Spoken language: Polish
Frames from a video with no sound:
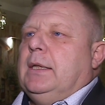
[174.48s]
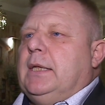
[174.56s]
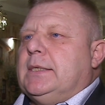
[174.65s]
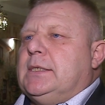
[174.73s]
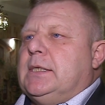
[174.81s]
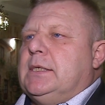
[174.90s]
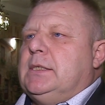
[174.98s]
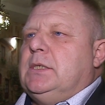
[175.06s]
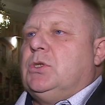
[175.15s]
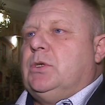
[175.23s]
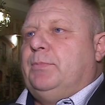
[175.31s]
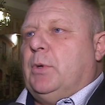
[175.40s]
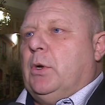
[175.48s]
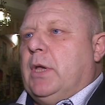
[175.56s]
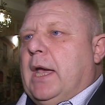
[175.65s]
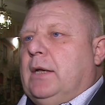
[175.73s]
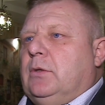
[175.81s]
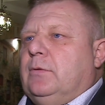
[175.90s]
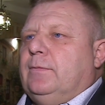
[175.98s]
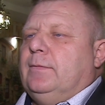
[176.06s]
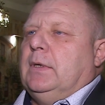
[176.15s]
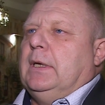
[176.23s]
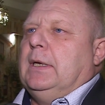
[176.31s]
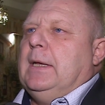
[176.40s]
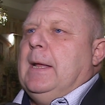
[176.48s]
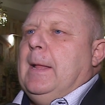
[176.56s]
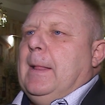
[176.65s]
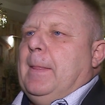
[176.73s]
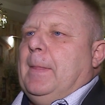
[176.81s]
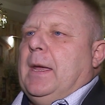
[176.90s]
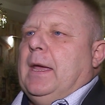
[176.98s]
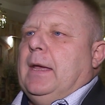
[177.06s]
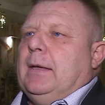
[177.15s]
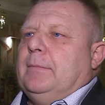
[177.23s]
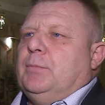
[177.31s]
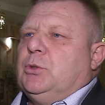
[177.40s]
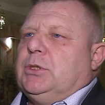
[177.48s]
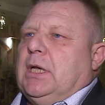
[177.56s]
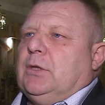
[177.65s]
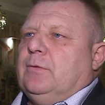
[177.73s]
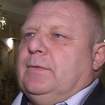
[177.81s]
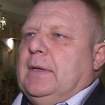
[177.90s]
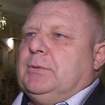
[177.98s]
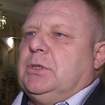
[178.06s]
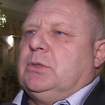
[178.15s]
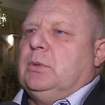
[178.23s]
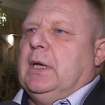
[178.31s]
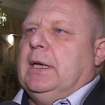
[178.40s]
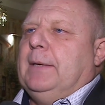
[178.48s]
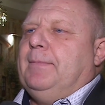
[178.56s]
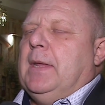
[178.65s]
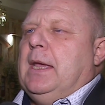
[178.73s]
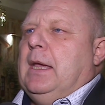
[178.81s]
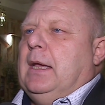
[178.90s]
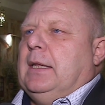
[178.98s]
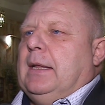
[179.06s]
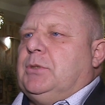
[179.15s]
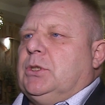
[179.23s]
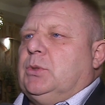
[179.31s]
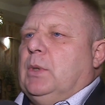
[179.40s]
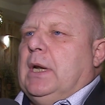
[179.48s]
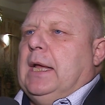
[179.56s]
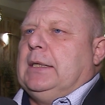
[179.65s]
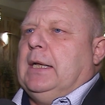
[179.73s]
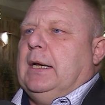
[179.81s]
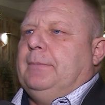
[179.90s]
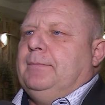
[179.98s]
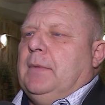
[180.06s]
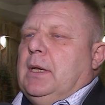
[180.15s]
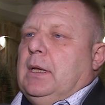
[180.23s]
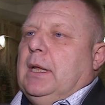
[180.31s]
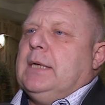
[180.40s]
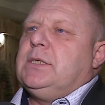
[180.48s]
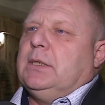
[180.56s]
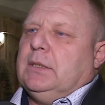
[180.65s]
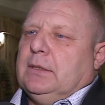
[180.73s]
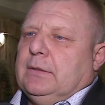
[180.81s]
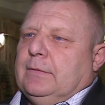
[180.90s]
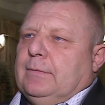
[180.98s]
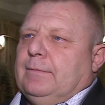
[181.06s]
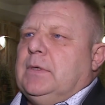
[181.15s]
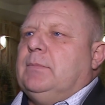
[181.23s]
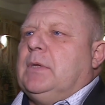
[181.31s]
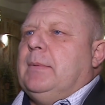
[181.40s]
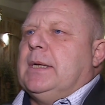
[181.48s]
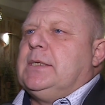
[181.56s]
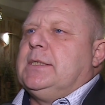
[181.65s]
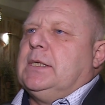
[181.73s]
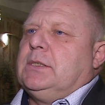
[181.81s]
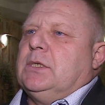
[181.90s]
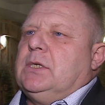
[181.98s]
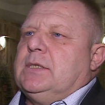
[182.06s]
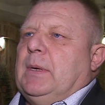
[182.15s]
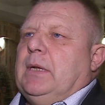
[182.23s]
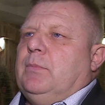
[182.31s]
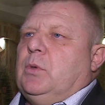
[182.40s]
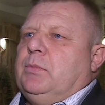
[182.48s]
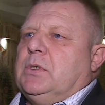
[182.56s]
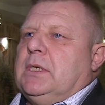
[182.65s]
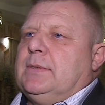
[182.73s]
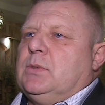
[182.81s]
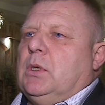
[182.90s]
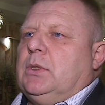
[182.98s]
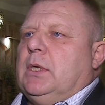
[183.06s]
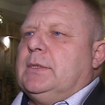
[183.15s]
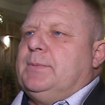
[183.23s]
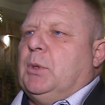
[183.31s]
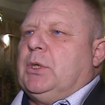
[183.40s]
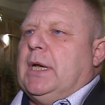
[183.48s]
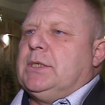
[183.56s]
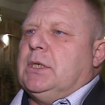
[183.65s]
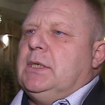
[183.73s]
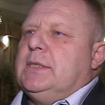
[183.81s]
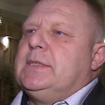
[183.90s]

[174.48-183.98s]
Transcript: decyzji czy projektów e, e, budżetów na przyszłe, na przyszłe lata. Także w tym temacie zechcę się z panem burmistrzem spotkać i